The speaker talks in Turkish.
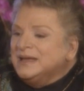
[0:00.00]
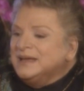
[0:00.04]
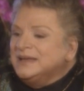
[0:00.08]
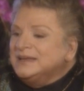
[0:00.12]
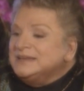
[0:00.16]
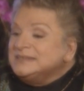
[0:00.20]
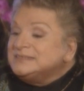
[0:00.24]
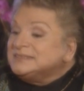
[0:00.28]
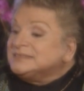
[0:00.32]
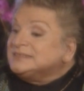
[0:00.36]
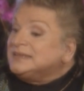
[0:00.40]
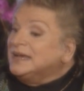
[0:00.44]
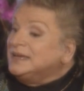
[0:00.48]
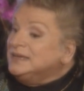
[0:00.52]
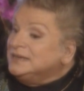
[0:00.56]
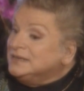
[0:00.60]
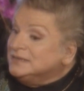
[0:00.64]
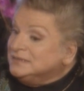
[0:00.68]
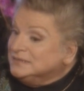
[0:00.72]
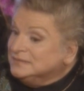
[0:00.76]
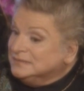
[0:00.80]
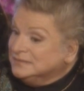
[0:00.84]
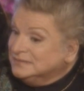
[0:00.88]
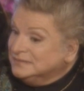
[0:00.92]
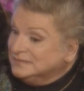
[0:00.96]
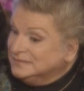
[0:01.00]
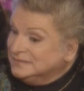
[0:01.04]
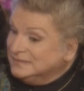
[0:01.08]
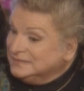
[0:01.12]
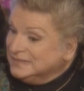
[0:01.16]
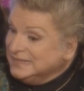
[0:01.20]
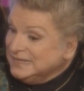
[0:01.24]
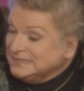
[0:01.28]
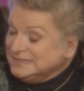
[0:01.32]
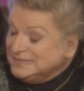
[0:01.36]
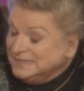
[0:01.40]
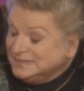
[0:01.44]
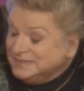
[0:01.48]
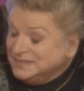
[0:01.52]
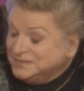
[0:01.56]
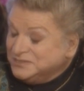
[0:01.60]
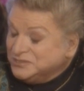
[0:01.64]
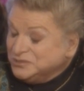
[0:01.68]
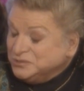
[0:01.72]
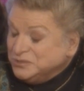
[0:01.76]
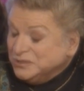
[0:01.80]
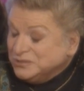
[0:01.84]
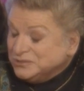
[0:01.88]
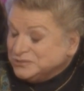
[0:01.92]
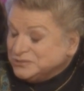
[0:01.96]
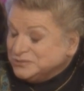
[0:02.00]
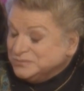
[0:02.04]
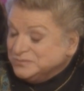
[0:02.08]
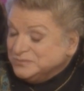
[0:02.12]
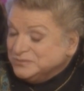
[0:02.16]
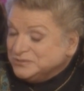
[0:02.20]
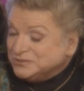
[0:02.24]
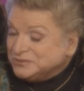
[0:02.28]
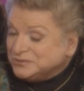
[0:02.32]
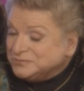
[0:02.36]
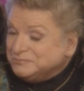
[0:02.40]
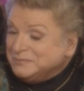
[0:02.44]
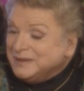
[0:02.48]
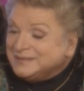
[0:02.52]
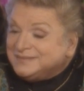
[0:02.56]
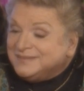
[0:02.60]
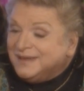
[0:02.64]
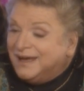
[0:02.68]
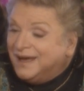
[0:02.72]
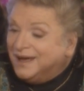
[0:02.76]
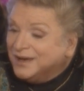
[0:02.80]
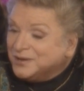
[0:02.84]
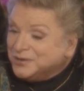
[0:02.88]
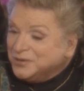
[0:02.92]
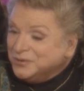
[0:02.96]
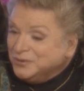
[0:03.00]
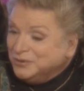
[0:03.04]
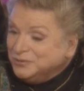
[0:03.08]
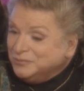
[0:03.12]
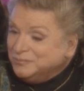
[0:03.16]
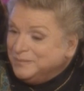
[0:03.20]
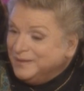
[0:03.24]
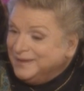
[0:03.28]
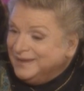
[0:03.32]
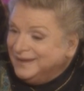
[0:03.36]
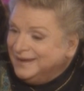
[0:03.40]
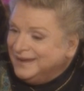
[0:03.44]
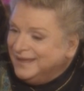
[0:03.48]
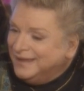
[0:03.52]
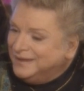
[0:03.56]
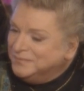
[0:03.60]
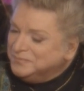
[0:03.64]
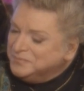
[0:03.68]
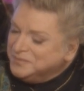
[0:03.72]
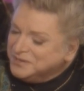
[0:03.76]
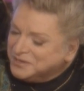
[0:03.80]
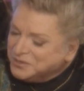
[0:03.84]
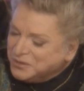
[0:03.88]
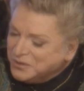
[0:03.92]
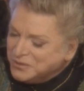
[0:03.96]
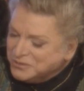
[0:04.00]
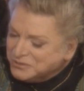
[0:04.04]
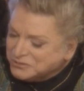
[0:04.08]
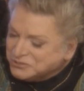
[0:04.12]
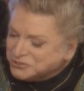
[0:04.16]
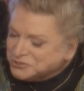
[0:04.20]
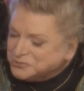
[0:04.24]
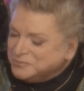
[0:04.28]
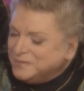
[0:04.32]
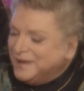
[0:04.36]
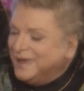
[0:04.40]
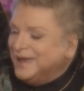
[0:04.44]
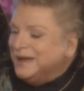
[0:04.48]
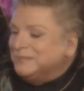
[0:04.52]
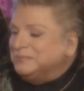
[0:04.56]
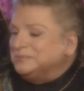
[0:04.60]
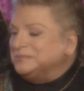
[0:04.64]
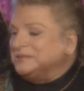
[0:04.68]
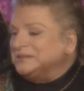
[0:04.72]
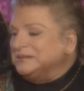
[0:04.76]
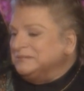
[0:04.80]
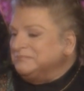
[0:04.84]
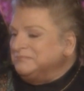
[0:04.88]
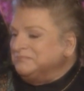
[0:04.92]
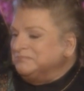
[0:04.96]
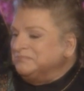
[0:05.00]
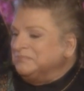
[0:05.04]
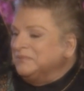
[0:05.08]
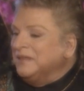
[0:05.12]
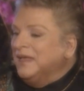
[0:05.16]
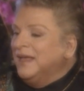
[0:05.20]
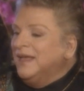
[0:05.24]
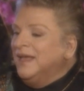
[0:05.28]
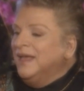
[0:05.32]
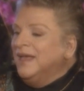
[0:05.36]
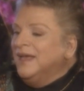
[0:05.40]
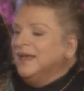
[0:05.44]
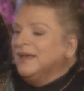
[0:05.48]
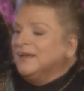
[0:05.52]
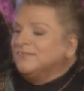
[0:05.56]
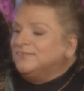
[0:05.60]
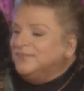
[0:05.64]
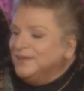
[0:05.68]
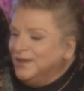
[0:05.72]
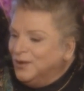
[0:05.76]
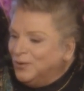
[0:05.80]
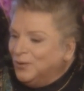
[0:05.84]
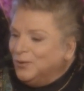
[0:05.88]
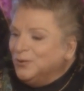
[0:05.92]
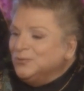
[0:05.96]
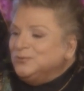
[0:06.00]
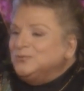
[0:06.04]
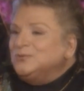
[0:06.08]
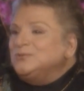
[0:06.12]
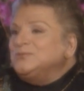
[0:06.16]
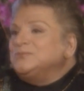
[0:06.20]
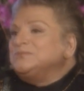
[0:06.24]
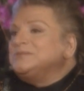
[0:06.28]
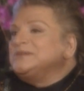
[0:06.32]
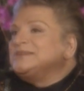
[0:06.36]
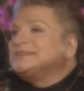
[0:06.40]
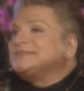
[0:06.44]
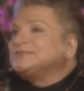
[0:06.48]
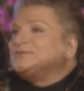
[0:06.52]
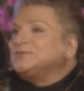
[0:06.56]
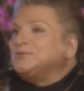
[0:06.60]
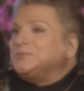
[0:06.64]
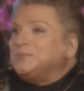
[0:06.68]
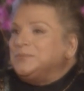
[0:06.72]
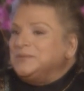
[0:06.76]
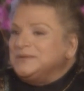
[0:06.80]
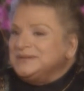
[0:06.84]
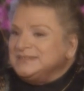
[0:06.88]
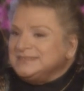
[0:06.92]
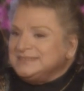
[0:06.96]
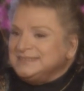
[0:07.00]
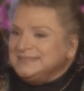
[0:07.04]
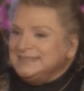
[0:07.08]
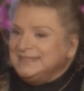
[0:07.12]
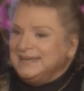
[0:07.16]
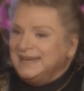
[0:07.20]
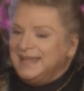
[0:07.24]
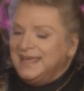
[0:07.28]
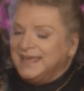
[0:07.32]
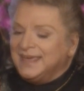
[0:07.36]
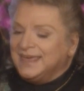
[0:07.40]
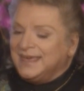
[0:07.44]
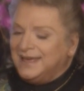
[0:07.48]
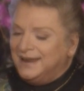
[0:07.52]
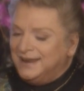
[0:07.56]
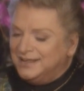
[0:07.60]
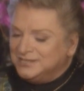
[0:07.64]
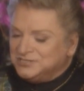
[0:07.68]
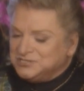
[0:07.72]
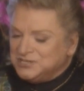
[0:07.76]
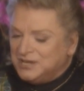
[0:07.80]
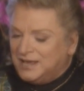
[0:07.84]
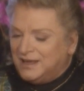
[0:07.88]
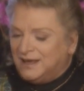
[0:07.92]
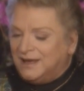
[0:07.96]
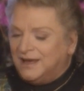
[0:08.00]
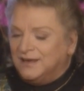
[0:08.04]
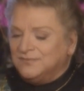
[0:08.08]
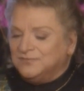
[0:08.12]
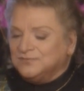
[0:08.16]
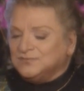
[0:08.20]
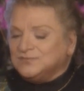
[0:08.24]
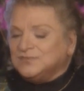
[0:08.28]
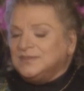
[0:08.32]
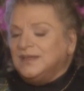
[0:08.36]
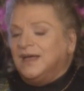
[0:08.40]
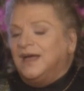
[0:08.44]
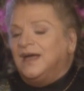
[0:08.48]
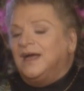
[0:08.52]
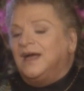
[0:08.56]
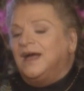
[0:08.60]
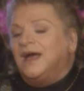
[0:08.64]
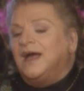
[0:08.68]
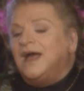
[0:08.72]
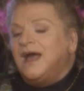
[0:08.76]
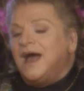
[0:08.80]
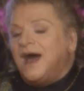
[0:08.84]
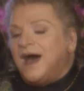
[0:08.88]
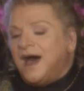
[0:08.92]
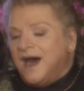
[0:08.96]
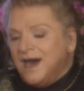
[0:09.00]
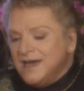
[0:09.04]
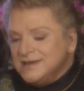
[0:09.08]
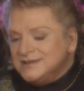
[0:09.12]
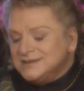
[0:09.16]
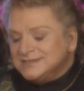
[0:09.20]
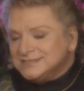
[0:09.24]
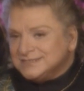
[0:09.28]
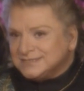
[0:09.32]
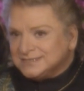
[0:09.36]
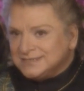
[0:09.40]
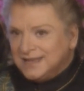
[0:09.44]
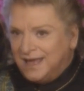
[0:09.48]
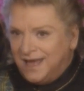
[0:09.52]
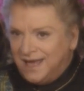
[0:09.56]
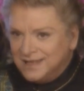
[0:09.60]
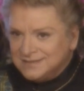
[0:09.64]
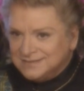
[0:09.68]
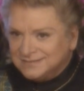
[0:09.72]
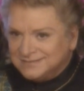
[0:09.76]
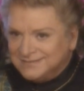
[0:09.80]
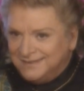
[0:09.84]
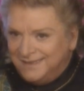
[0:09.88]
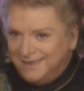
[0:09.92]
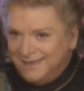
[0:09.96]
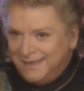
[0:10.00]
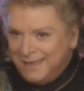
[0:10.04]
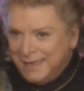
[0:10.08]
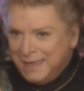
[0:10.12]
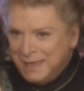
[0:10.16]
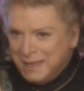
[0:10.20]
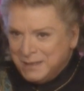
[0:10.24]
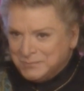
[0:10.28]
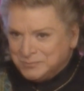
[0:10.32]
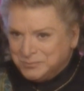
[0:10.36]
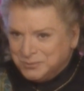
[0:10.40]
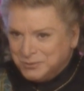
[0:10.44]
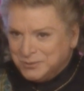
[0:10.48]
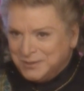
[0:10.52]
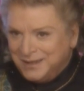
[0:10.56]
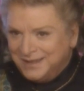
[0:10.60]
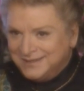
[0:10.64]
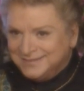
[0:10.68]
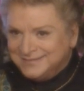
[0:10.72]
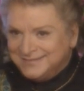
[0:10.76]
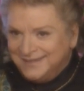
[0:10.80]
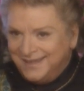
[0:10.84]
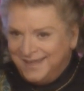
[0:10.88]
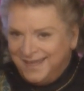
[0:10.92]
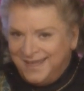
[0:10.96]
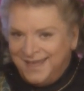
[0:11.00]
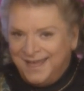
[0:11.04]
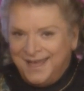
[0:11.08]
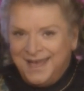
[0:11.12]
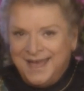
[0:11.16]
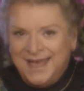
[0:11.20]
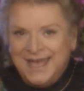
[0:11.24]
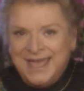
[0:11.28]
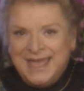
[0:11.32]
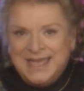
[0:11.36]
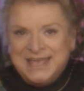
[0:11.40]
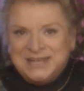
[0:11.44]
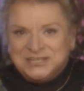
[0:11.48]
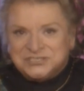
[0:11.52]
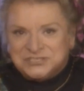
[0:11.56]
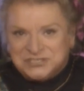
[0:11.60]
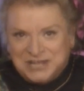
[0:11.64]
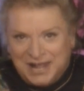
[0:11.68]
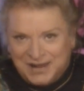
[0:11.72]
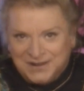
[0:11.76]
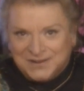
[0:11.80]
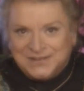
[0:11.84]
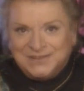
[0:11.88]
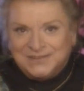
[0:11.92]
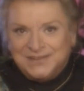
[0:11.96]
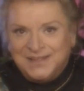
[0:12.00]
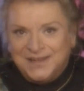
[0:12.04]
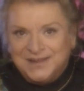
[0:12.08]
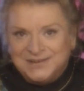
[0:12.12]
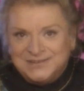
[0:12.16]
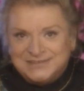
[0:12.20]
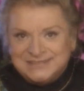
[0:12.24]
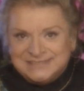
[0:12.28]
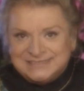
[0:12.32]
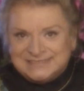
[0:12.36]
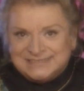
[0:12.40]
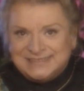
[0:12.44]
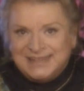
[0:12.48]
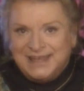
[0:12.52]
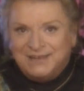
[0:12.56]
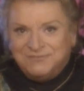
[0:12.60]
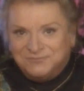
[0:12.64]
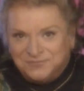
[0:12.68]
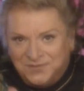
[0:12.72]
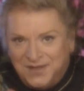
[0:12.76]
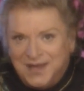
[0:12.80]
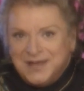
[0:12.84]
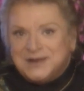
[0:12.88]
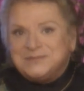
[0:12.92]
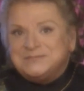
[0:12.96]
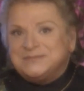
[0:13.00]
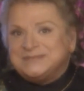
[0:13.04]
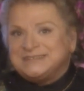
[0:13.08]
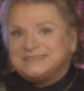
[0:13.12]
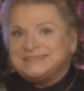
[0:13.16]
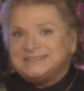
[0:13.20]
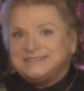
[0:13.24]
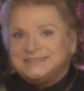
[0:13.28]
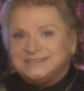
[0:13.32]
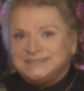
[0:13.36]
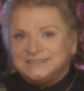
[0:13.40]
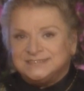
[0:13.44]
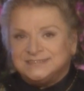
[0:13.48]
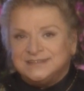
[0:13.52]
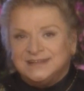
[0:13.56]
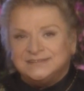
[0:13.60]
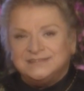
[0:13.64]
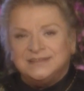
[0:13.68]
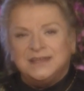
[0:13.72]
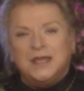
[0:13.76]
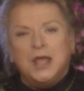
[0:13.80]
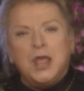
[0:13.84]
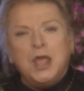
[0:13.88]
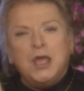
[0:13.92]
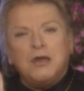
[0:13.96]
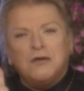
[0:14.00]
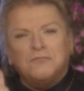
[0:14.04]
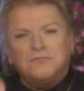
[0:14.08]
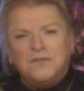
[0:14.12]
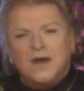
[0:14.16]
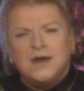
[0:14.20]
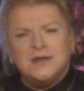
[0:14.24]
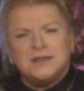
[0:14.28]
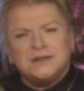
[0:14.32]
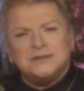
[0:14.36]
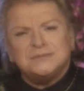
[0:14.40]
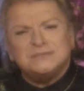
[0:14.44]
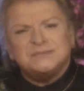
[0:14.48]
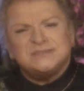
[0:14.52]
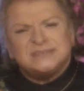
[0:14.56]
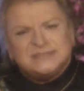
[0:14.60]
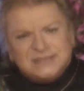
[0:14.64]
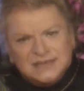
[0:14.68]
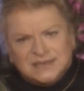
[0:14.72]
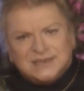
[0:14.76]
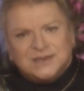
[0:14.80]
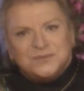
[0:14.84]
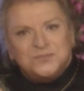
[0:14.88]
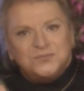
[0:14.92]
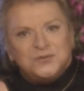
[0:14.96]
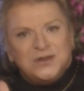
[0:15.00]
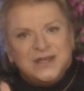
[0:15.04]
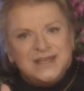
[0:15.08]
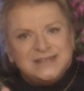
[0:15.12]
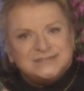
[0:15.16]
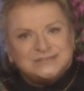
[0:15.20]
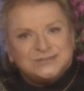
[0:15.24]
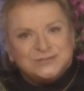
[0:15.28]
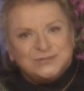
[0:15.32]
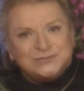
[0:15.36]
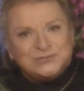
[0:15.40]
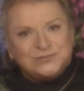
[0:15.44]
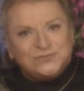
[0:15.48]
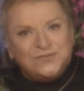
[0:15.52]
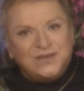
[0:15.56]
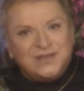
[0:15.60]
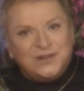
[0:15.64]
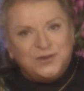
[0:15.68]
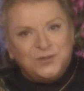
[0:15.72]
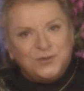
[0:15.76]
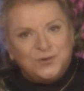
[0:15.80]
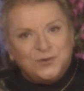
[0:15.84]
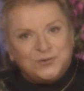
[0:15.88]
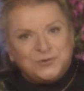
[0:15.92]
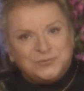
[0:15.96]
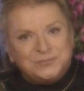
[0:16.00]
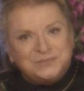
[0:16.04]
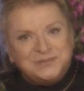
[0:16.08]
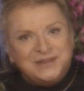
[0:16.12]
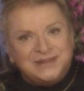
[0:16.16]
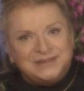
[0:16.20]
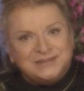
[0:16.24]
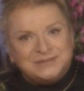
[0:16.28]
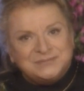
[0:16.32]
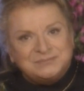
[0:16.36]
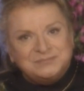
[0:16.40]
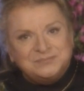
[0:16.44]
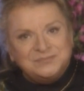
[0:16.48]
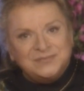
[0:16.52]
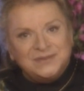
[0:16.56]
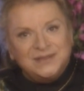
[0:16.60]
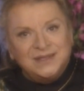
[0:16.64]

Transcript: E, sayın gazeteci dostumuz Mete Akyol Bey ile bir görüşme yaptım. Ve onun bir sürpriziyle gelecek hafta aynı saatte burada şarkılarınızla var mısınız dedi. Varım Zeki Müren sözü veriyorum dedim.